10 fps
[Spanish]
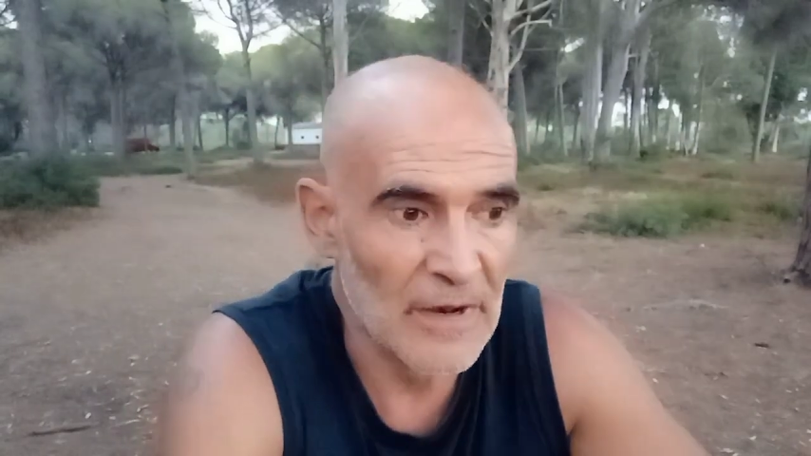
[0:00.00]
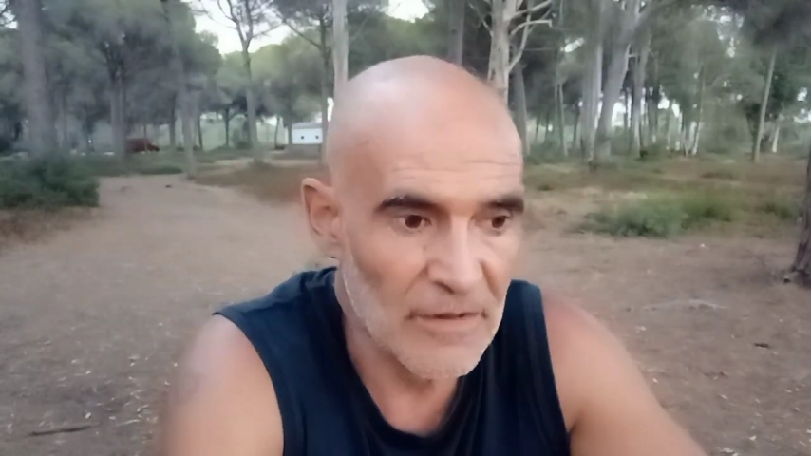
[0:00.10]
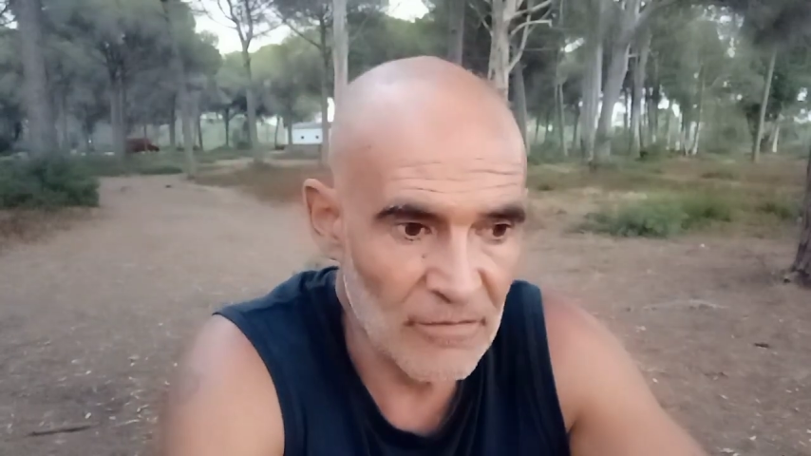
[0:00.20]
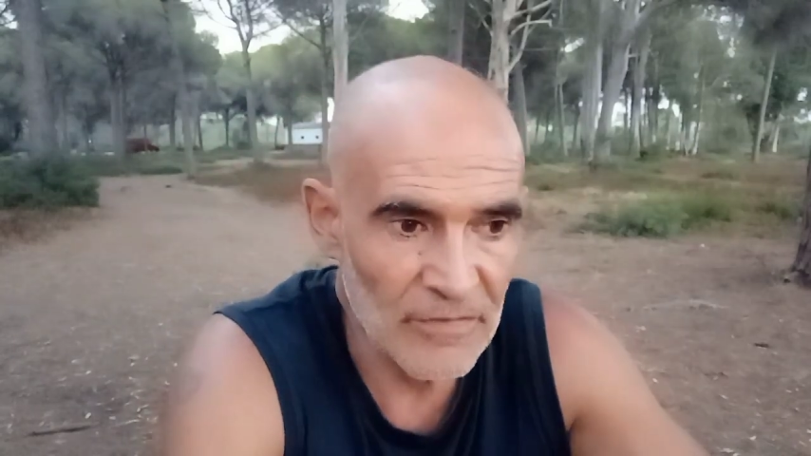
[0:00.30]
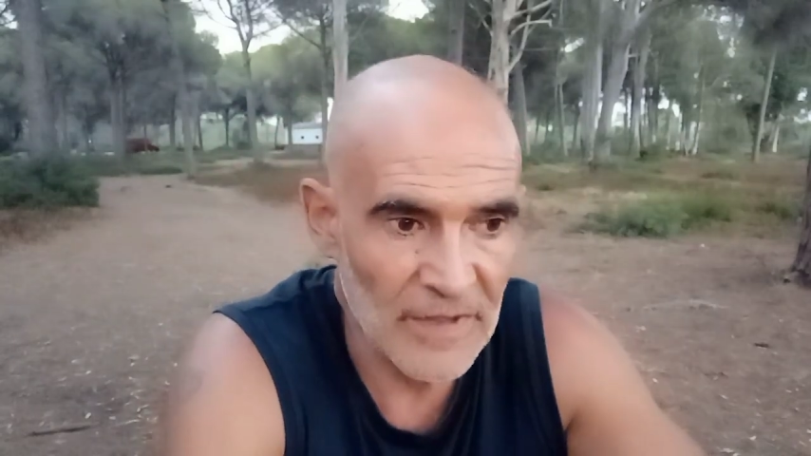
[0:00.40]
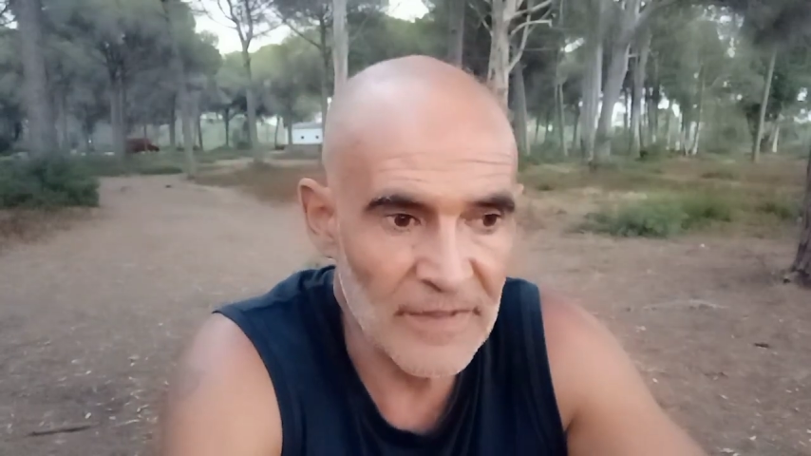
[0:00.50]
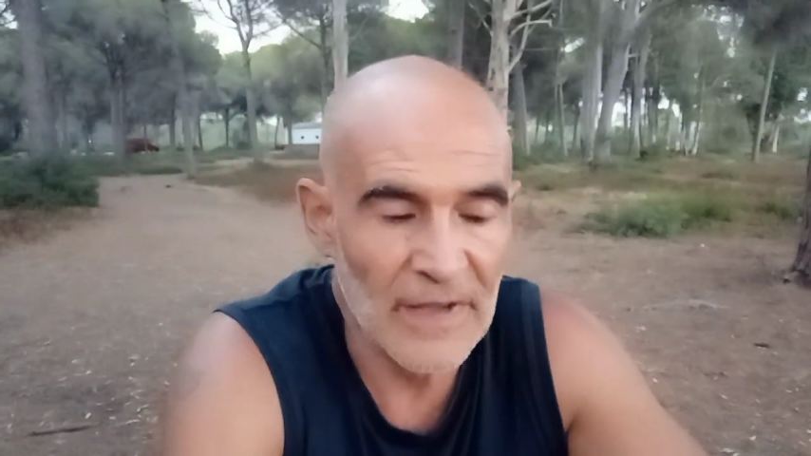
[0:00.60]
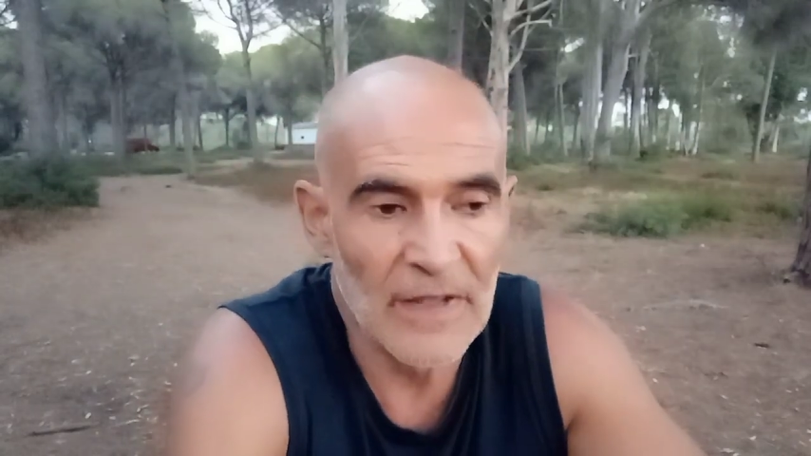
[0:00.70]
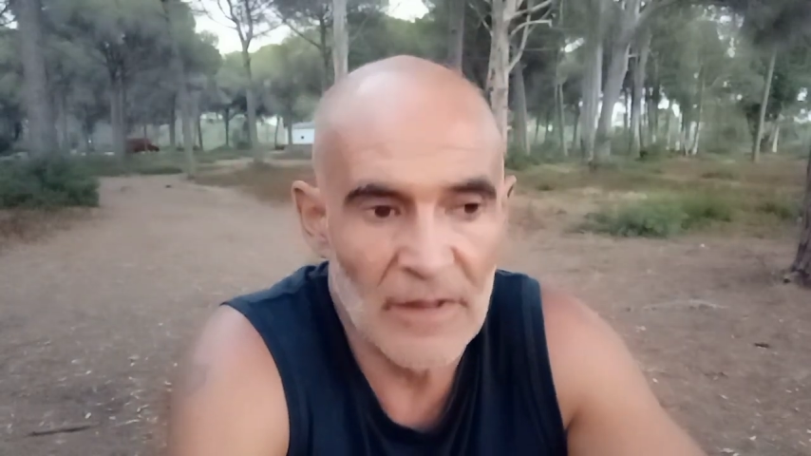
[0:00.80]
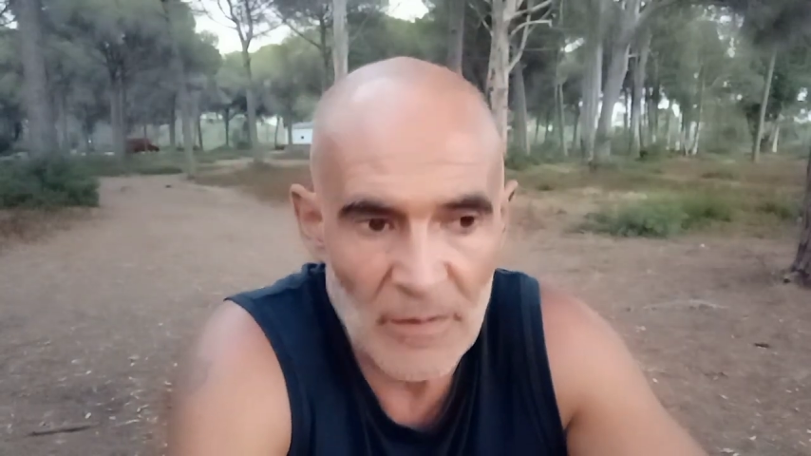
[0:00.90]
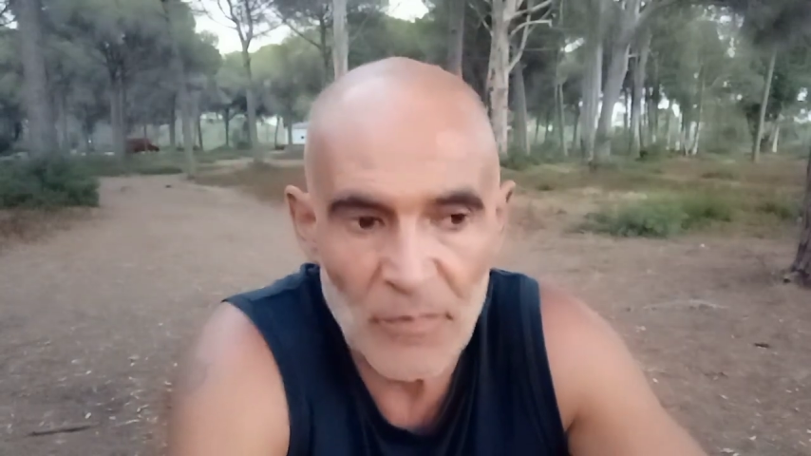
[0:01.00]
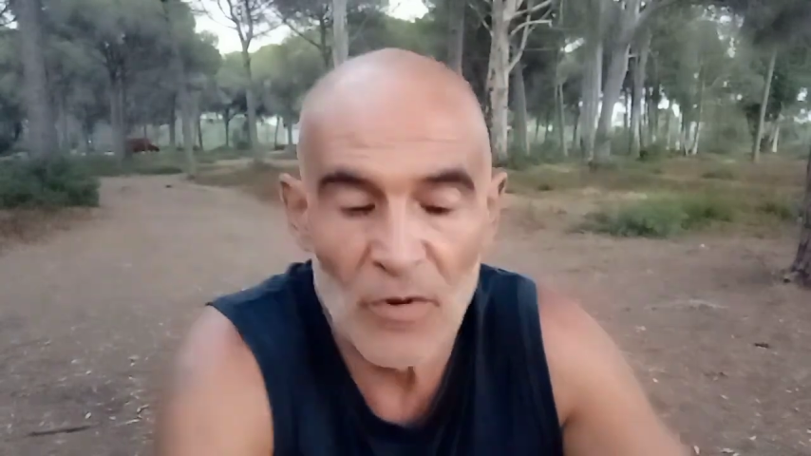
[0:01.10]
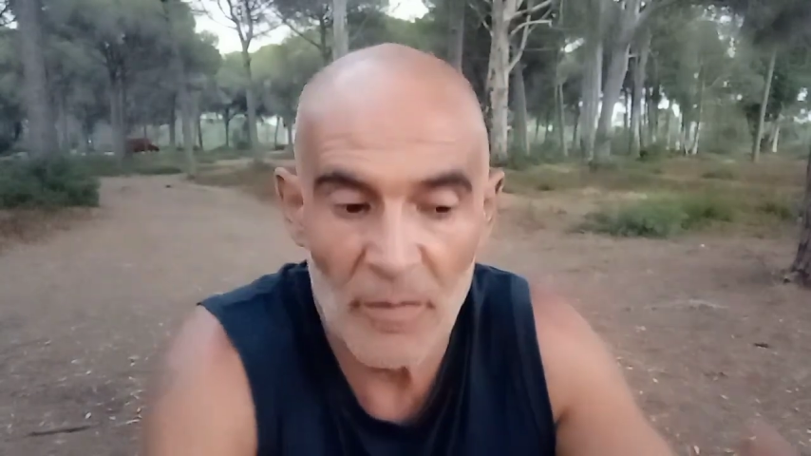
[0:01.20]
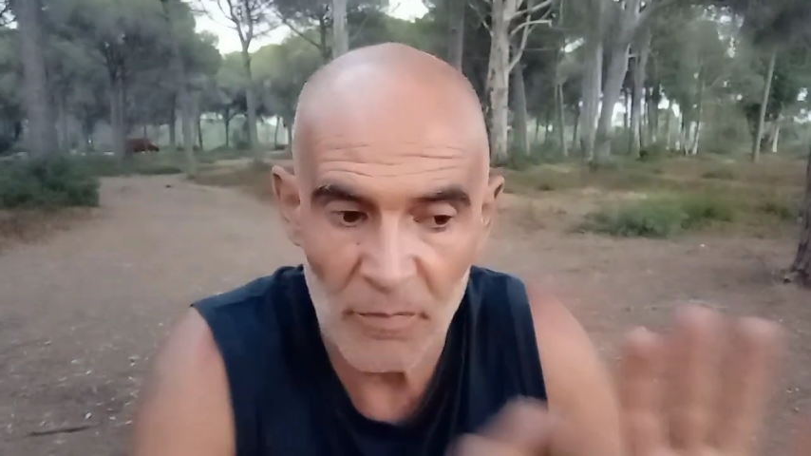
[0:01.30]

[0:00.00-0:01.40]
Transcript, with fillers: Le hice un testaje que tampoco es